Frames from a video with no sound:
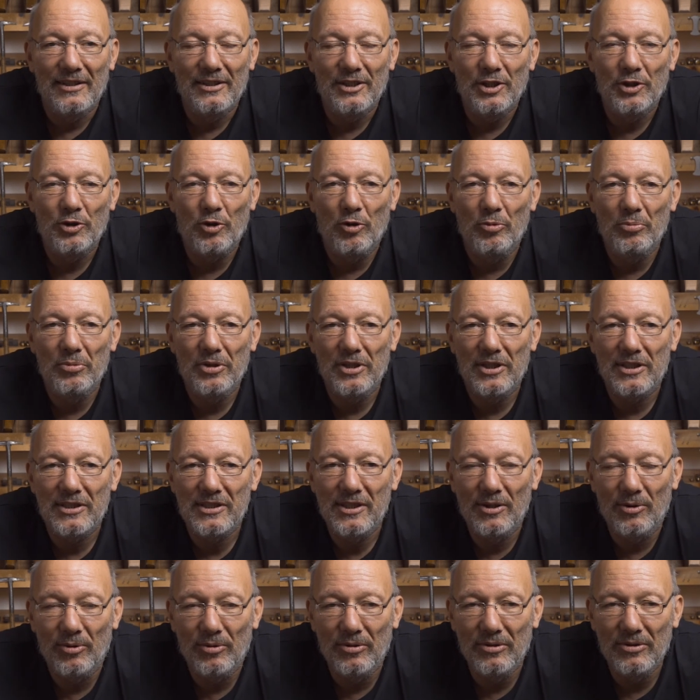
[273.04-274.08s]
die
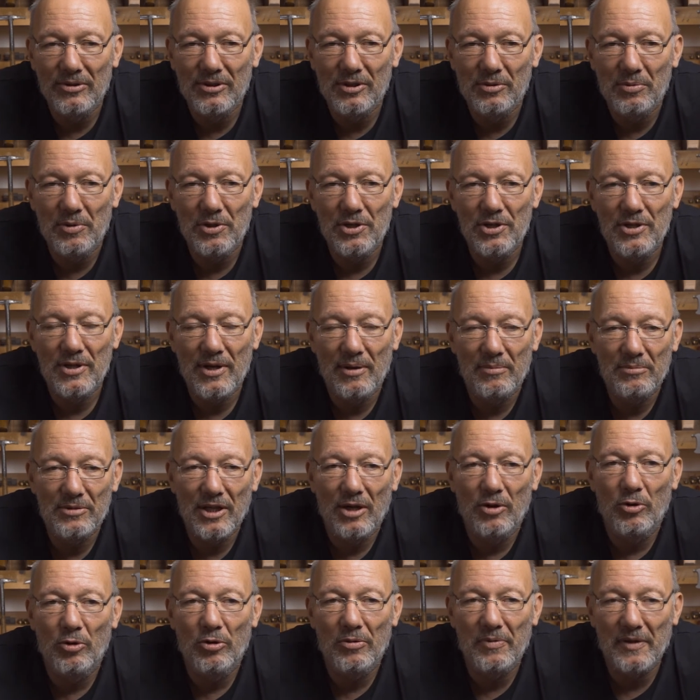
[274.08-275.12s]
Kombination zwischen einem
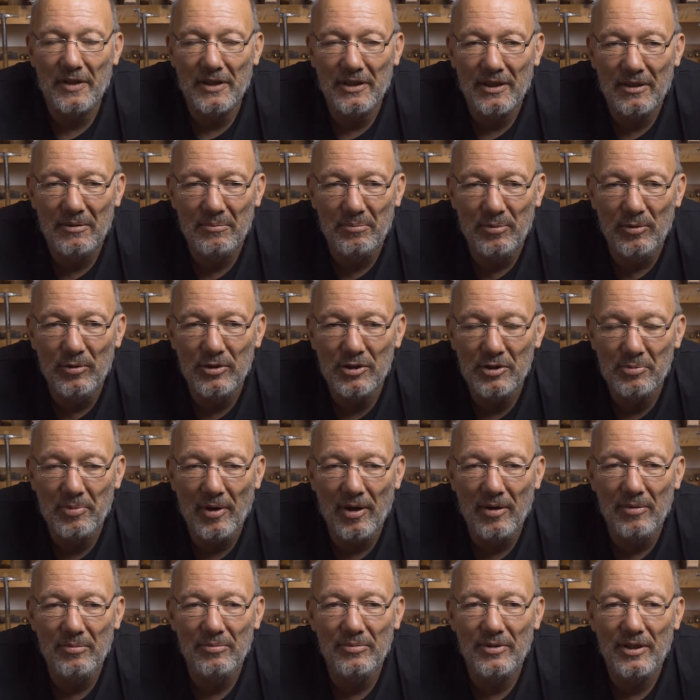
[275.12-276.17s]
sehr hochwertigen
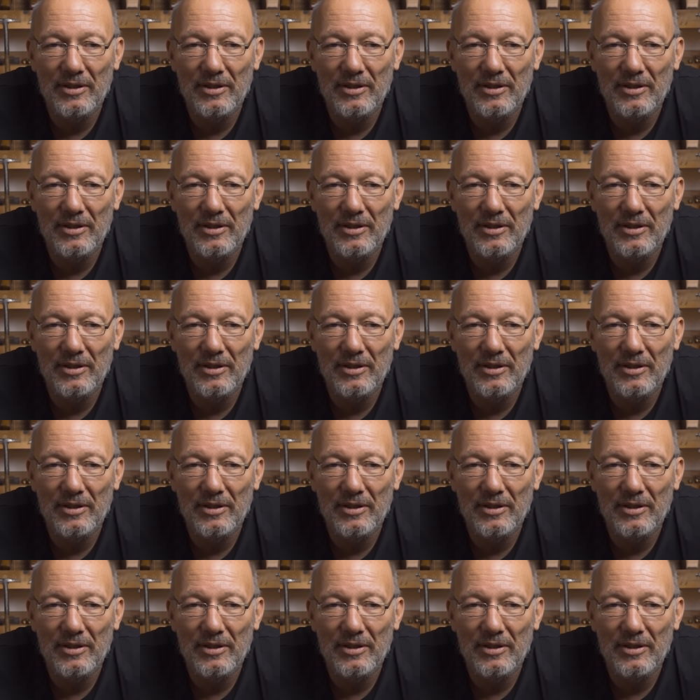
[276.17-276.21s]
Buchsbaum,